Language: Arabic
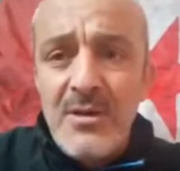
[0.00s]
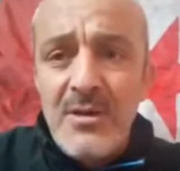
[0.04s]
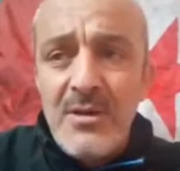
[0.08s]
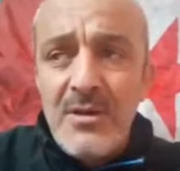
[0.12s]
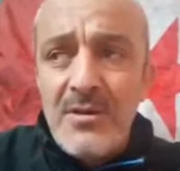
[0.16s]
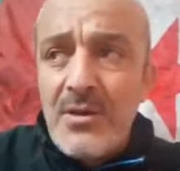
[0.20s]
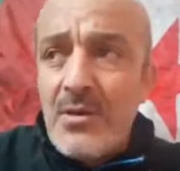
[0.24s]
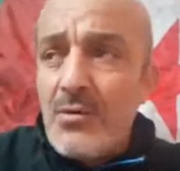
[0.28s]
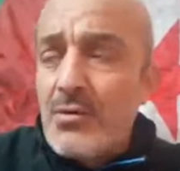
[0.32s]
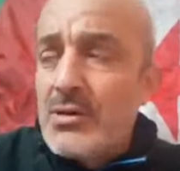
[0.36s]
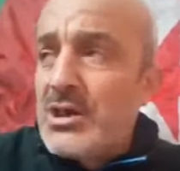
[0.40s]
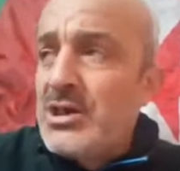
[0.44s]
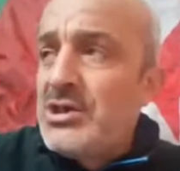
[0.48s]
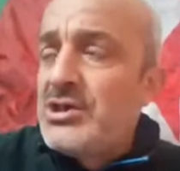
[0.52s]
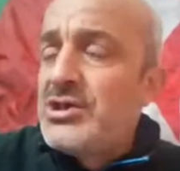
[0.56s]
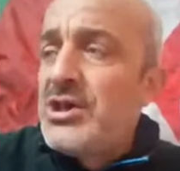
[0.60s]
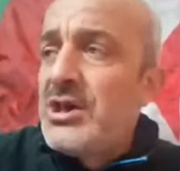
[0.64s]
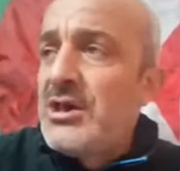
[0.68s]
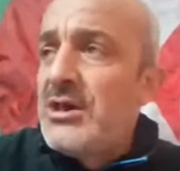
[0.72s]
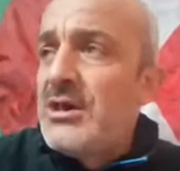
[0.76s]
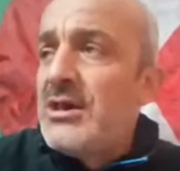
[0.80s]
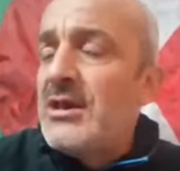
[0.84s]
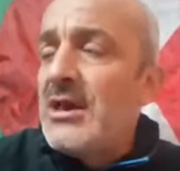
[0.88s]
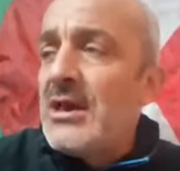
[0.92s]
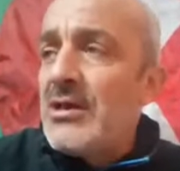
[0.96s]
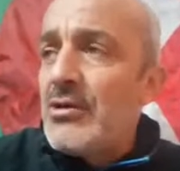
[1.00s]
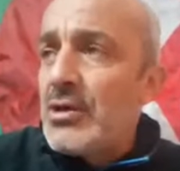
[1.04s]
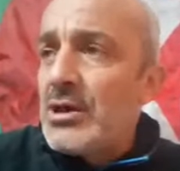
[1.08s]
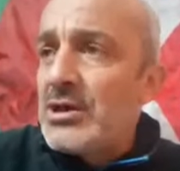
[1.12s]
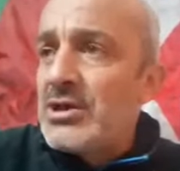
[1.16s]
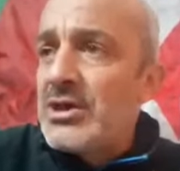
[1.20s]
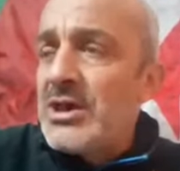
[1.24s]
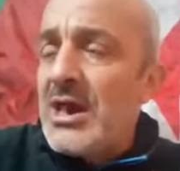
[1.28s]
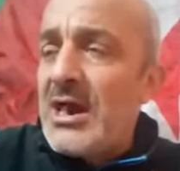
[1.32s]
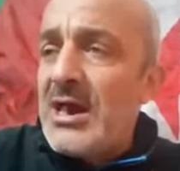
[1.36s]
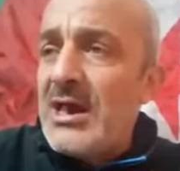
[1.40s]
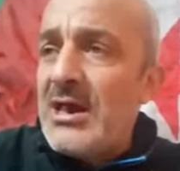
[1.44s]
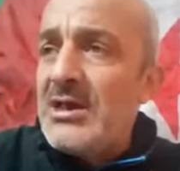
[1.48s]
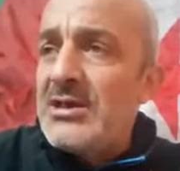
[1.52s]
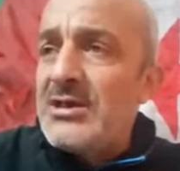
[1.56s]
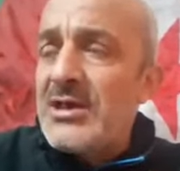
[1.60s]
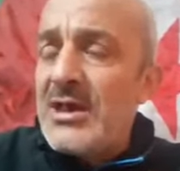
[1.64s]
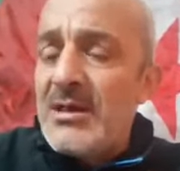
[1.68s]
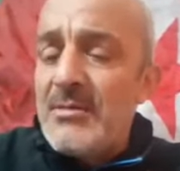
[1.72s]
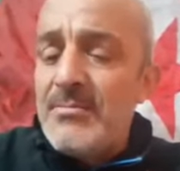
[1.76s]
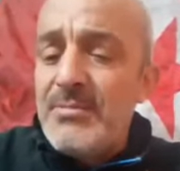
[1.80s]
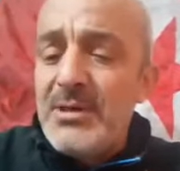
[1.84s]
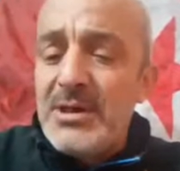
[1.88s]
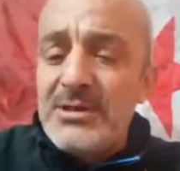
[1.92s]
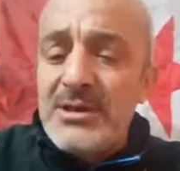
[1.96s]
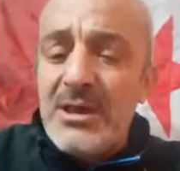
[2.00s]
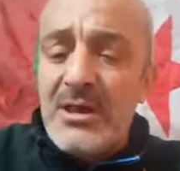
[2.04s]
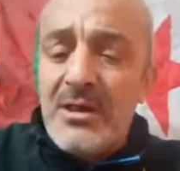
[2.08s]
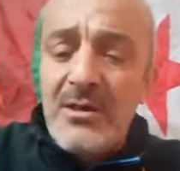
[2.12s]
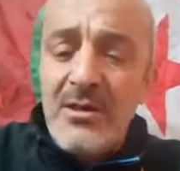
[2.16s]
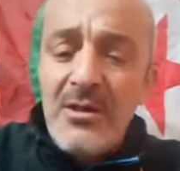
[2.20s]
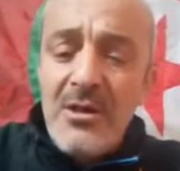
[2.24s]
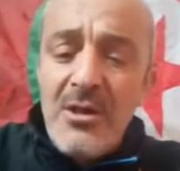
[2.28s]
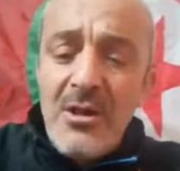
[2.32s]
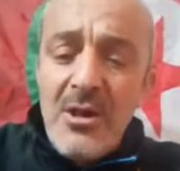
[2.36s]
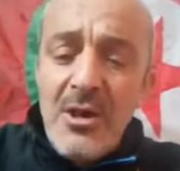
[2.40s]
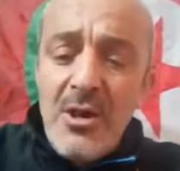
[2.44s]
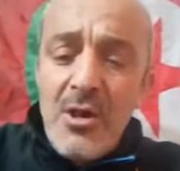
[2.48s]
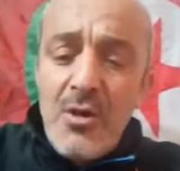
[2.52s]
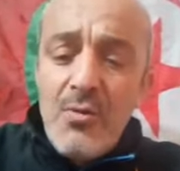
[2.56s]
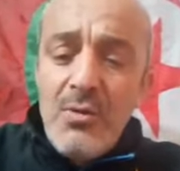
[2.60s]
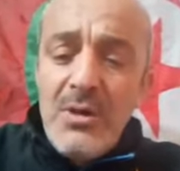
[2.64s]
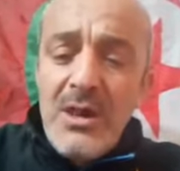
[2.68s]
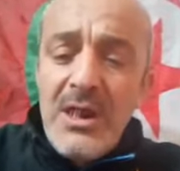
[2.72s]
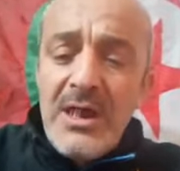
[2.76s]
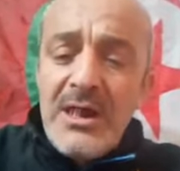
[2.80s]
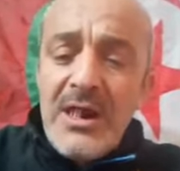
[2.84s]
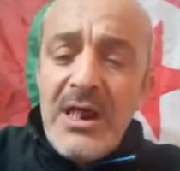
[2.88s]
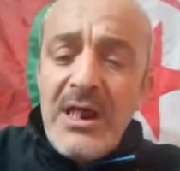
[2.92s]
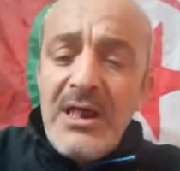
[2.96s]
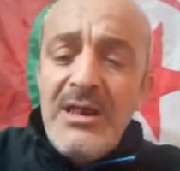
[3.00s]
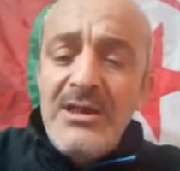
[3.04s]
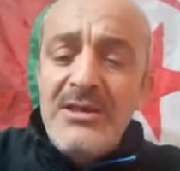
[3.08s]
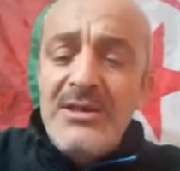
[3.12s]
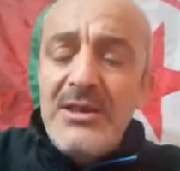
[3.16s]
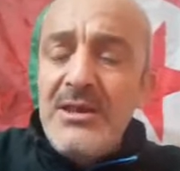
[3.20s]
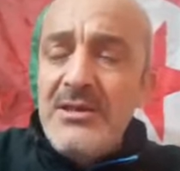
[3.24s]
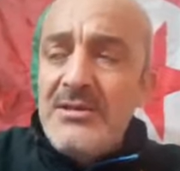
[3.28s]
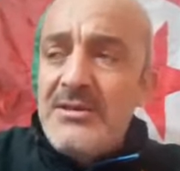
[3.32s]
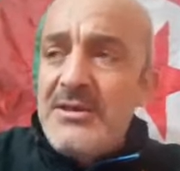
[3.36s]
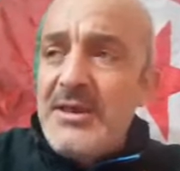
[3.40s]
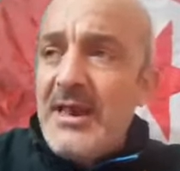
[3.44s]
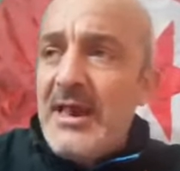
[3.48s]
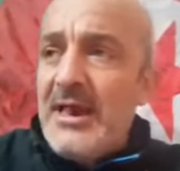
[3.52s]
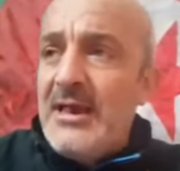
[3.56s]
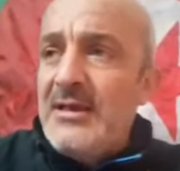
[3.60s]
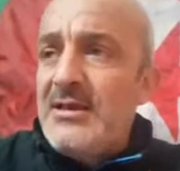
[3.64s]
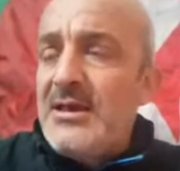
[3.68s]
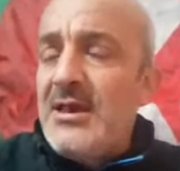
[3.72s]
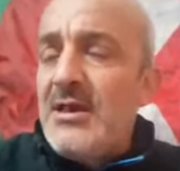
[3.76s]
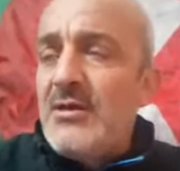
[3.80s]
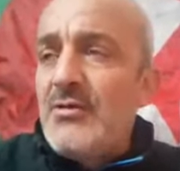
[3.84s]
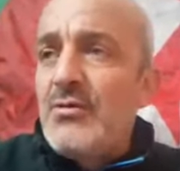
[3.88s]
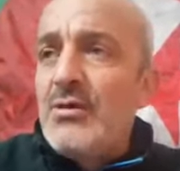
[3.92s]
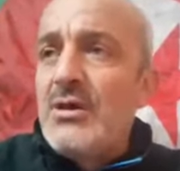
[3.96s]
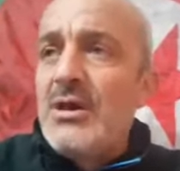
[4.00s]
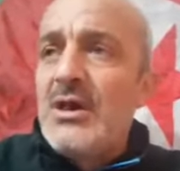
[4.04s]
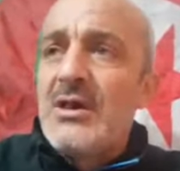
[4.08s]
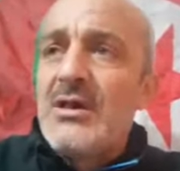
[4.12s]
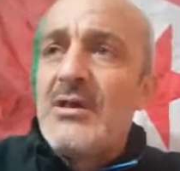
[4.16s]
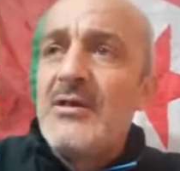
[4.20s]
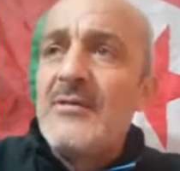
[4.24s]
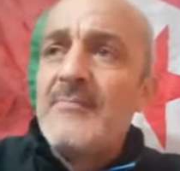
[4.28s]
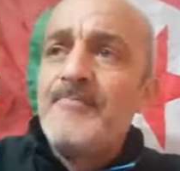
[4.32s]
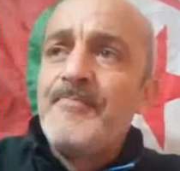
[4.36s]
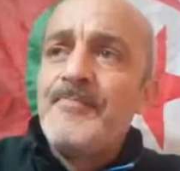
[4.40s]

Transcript: دروك يجي يخرج رئيس رابطه ولا رئيس اتحاديه يقول لك